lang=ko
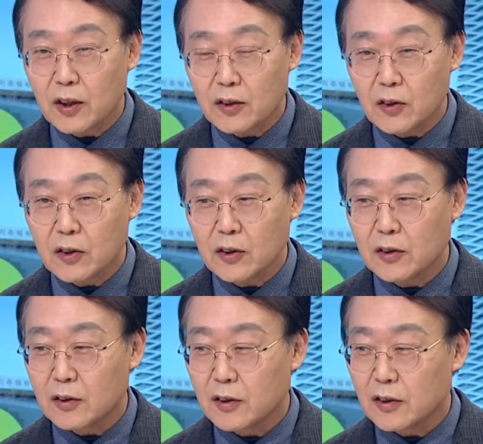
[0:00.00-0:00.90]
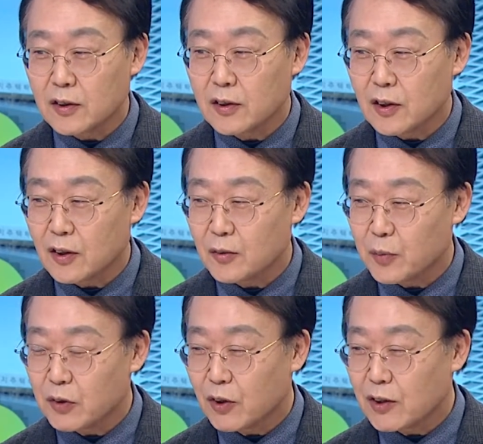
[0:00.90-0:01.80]
해서 어, 진짜로
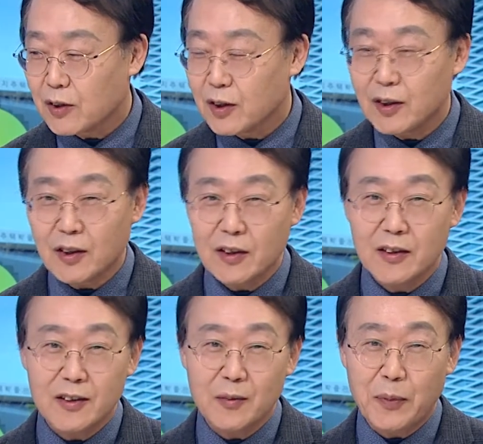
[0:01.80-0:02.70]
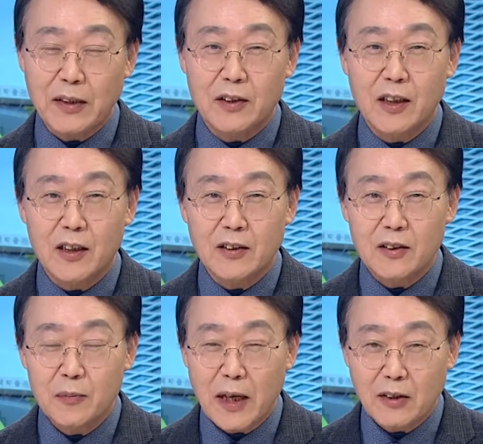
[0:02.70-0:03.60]
미꾸라지 빠져나가는
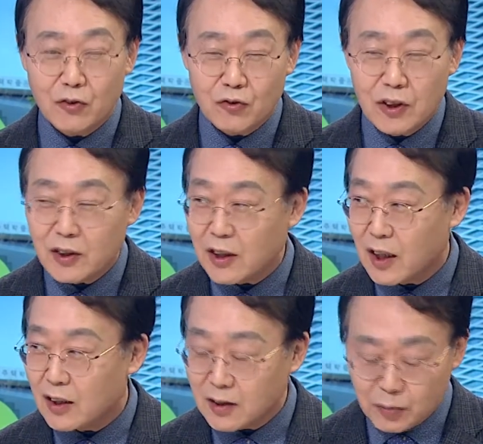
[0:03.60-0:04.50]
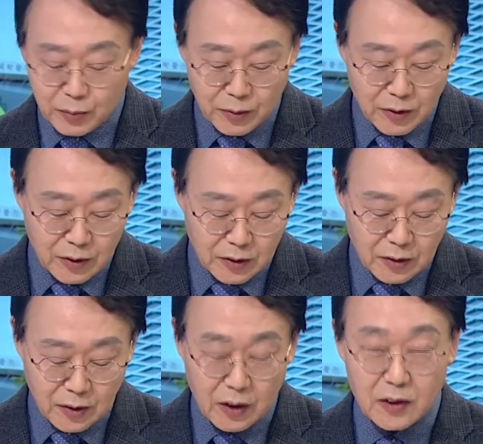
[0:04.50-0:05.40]
걸 막을 수 있느냐 이 부분들은
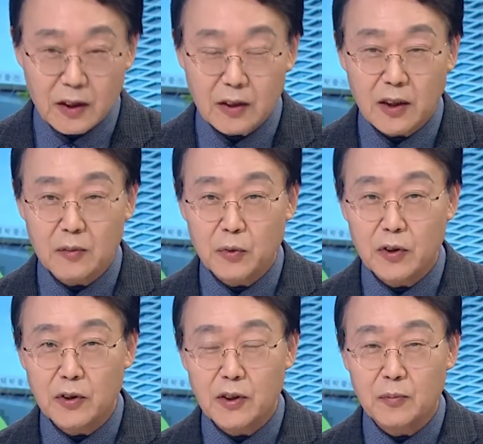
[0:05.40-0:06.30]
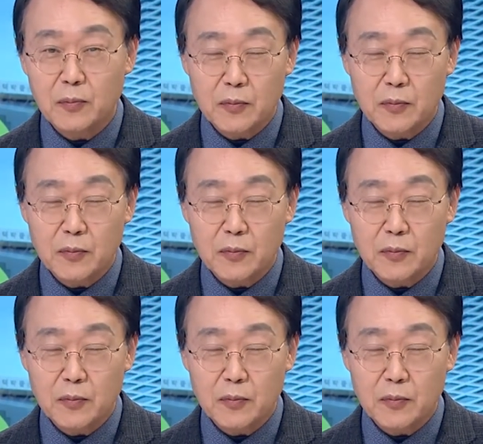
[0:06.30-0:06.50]
저 굉장히 뭐 의심